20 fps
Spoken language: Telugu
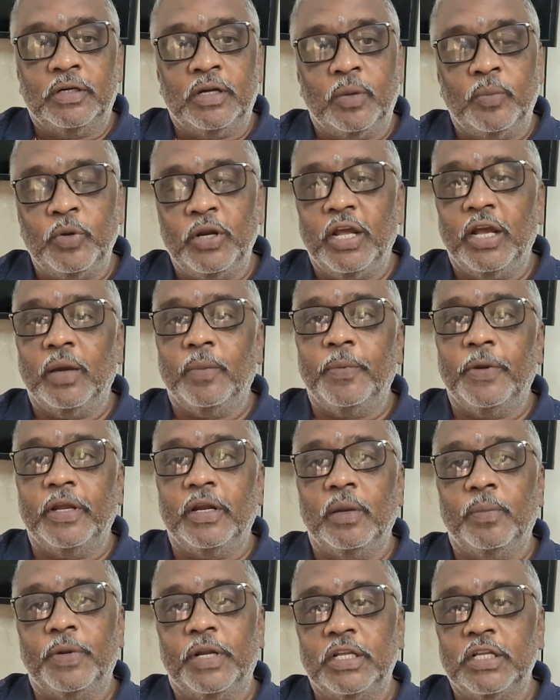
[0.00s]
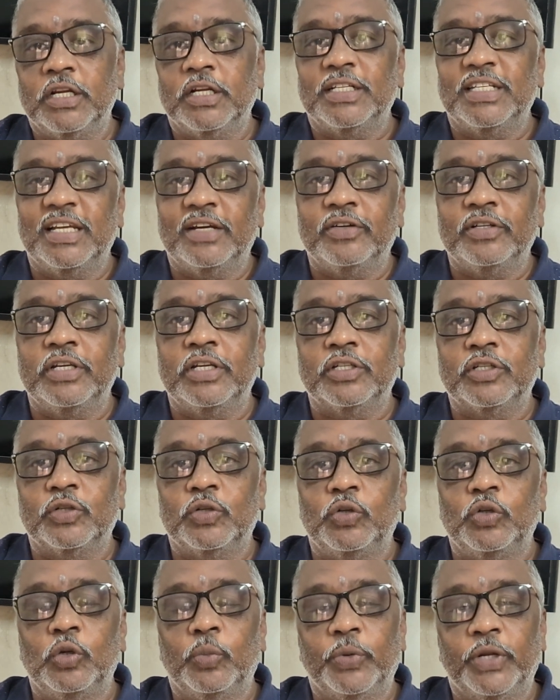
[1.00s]
డబ్బు లేకపోయినా ప్రజలకు సేవ
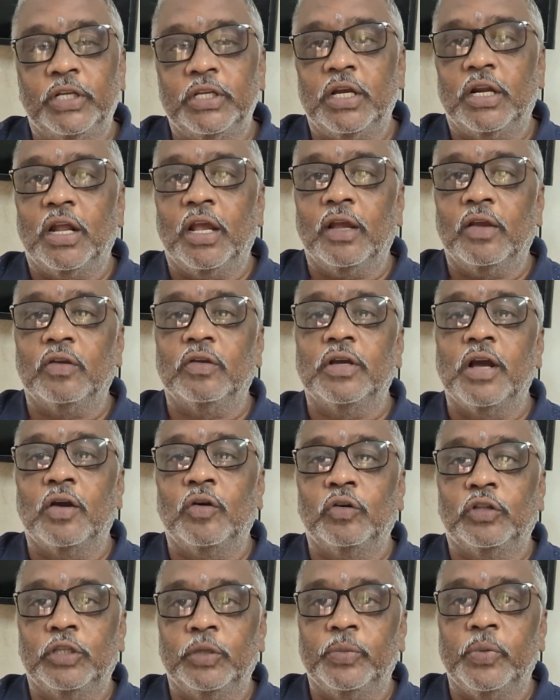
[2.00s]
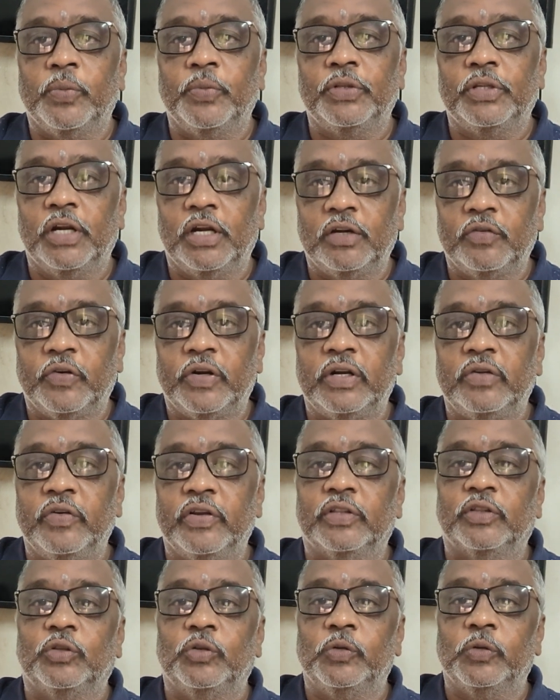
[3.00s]
చేసుకుంటూ ప్రజానాయకులుగా గుర్తింపు పొందినటువంటి
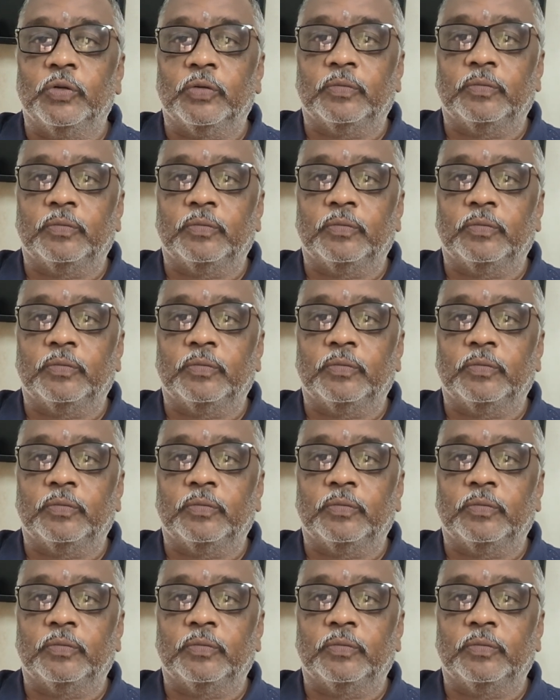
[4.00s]
వ్యక్తులు